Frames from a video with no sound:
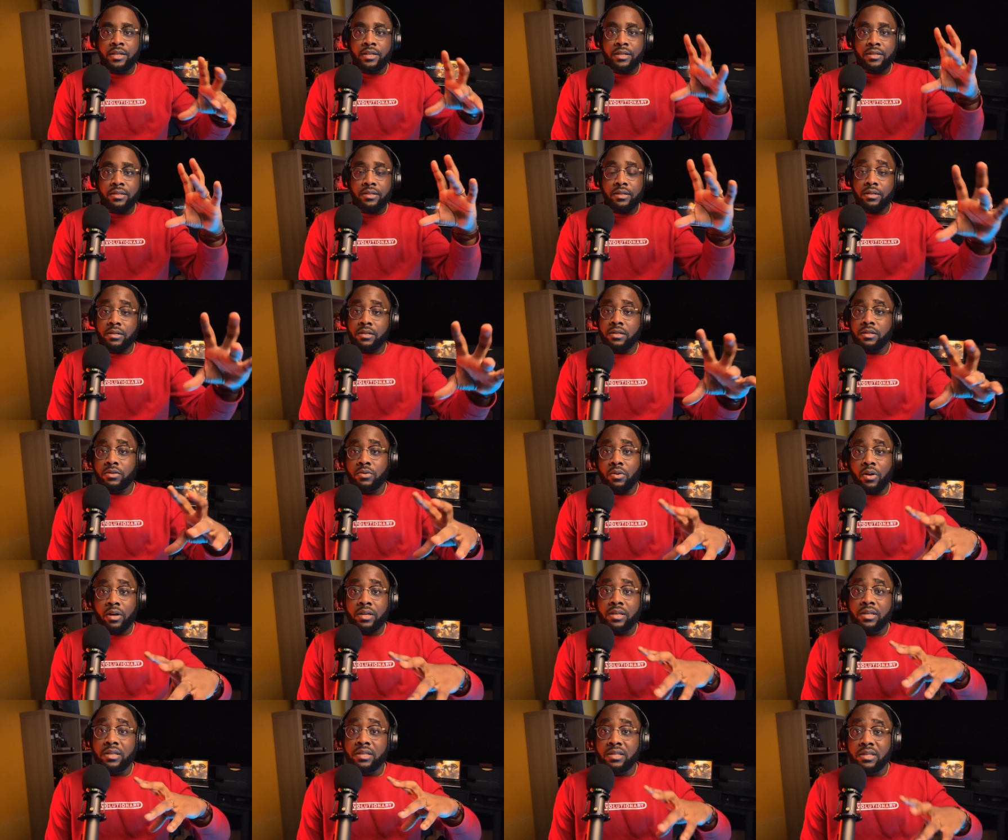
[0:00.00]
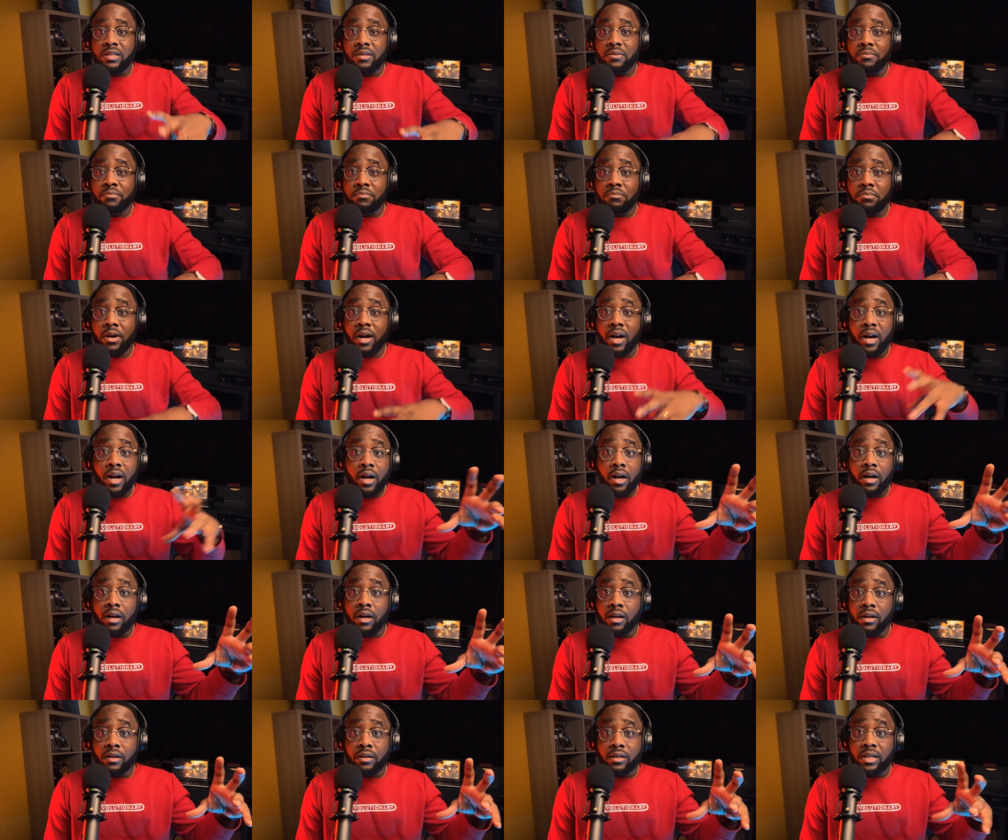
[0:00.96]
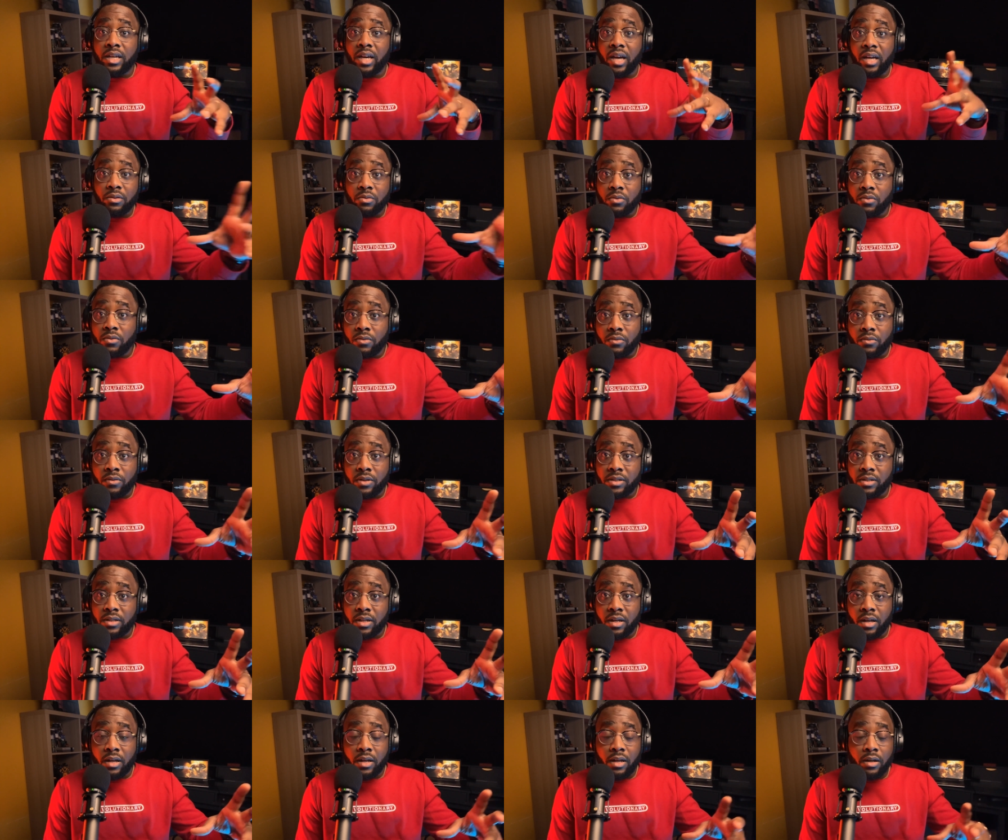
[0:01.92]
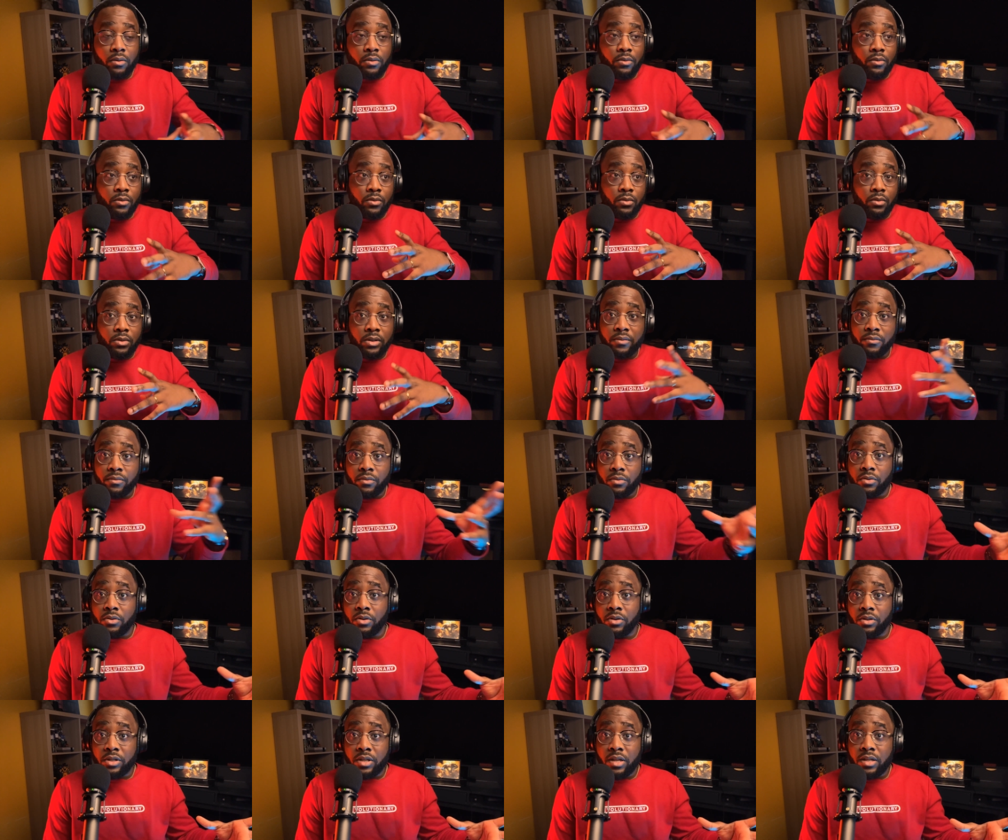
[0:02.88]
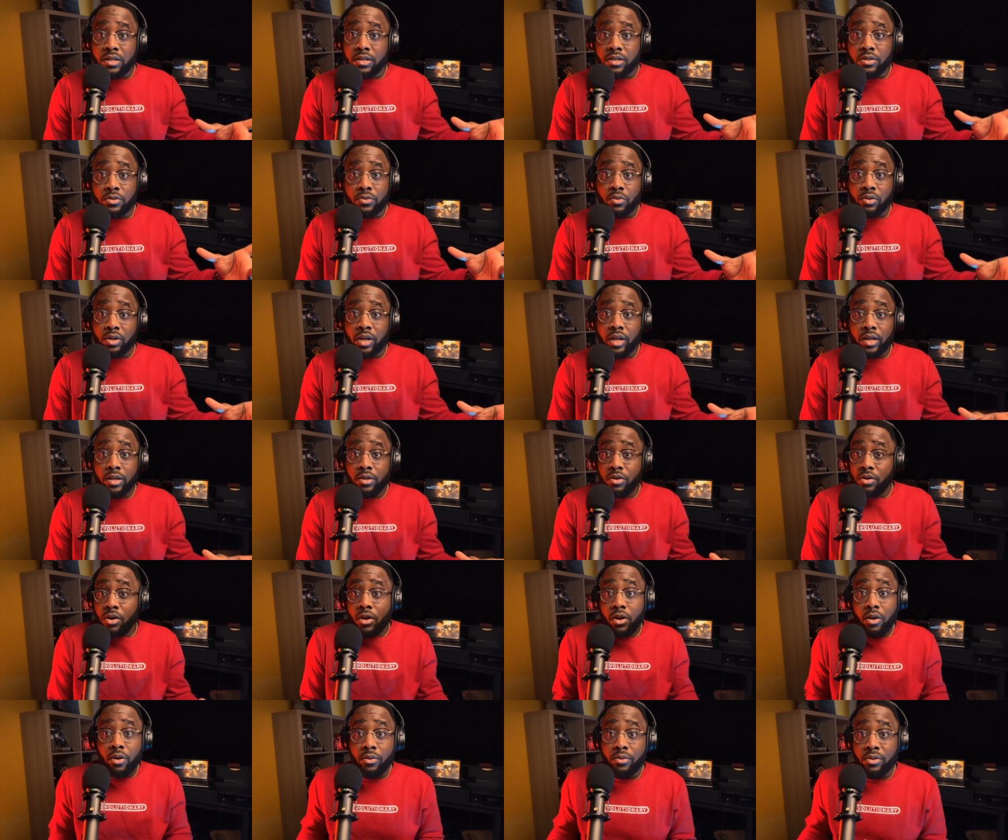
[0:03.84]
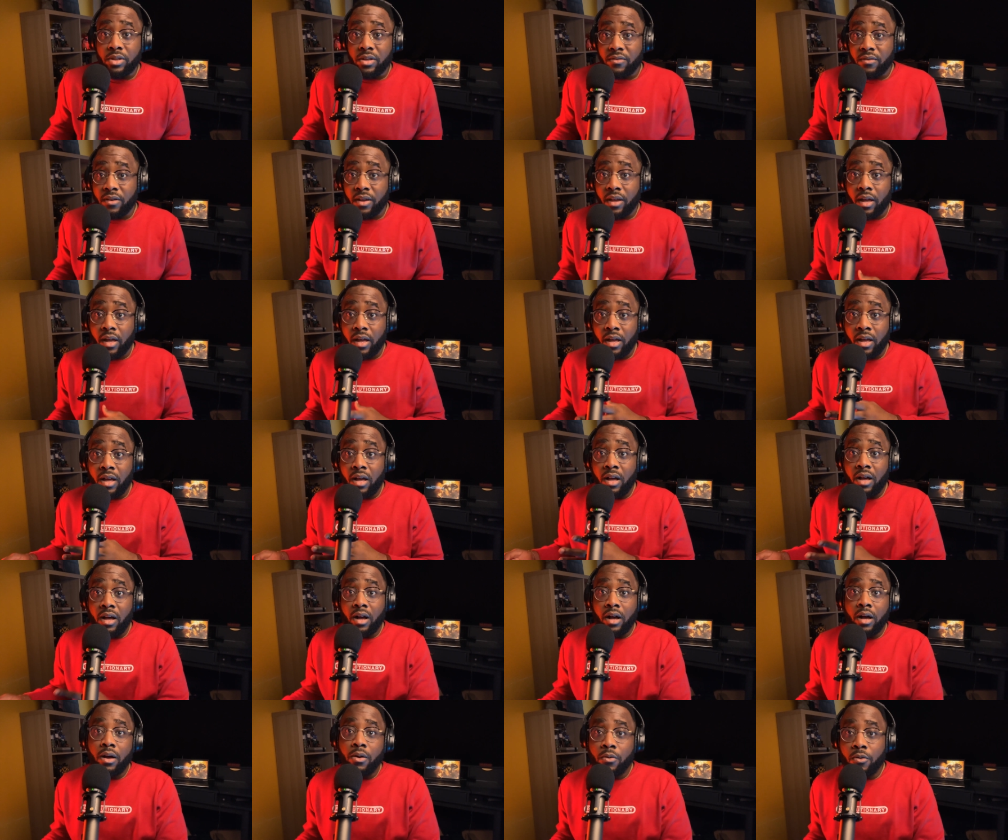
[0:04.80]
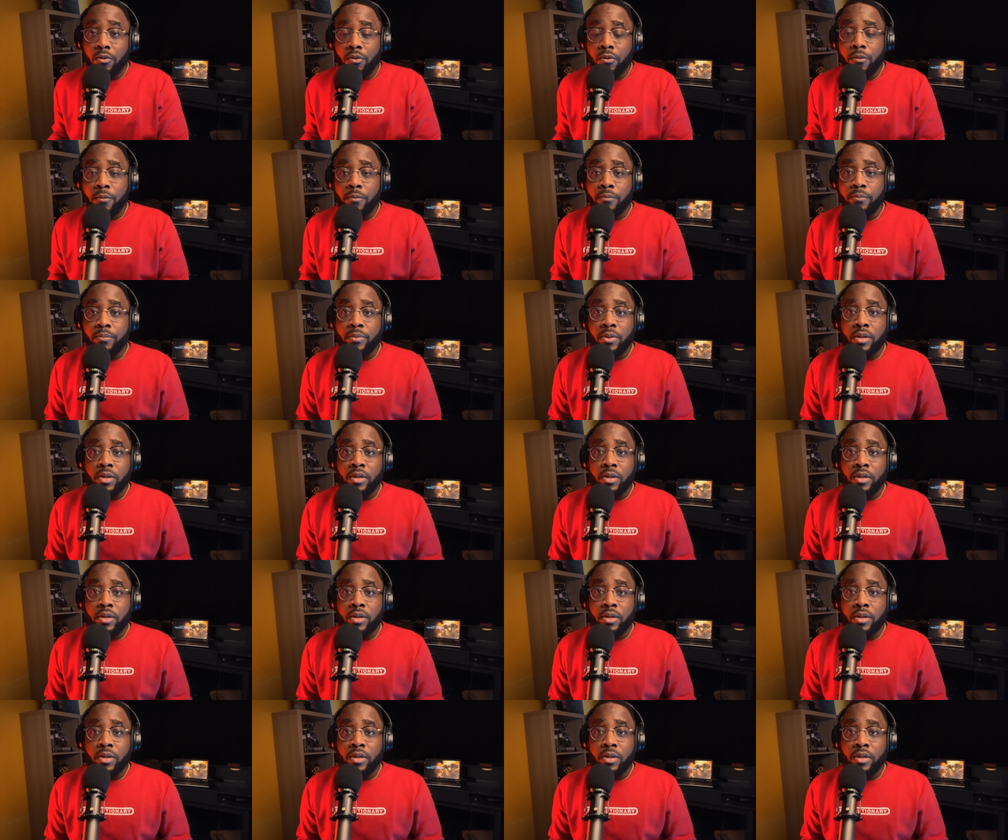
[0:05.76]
C'est une histoire qui n'est pas euh, canon, on va dire, au livre de Tolkien. Ils ont créé leur univers à eux.